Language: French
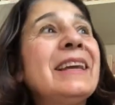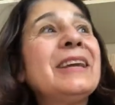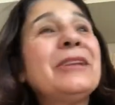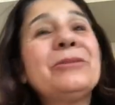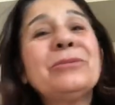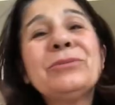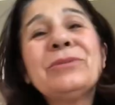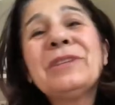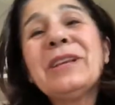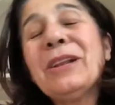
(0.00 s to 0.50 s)

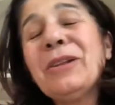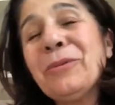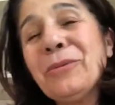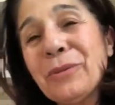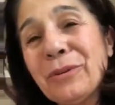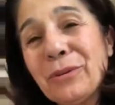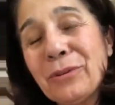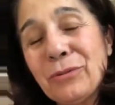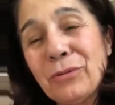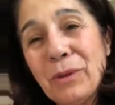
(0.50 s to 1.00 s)
et tous ces
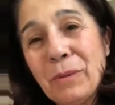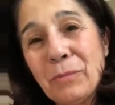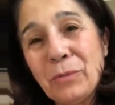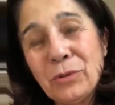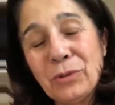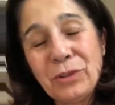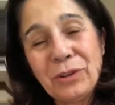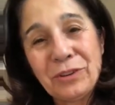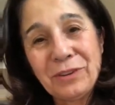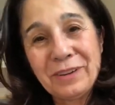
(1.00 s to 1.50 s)
lieux que tu
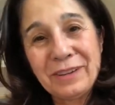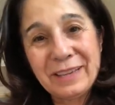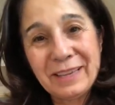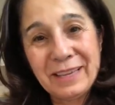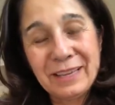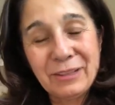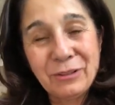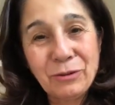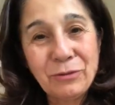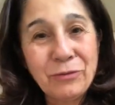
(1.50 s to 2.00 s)
aimes autant
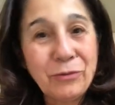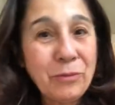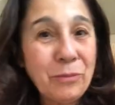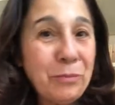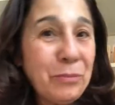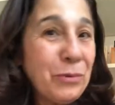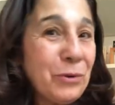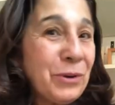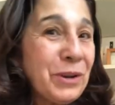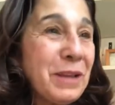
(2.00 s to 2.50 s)
et qui te
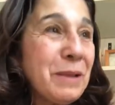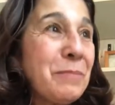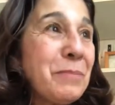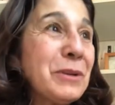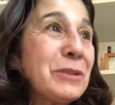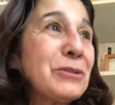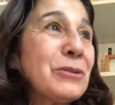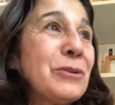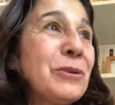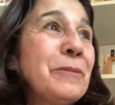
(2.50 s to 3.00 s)
font pleurer
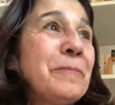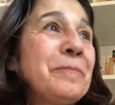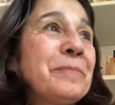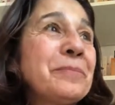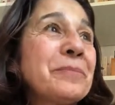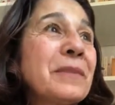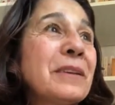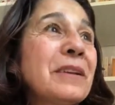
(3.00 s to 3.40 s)
parce que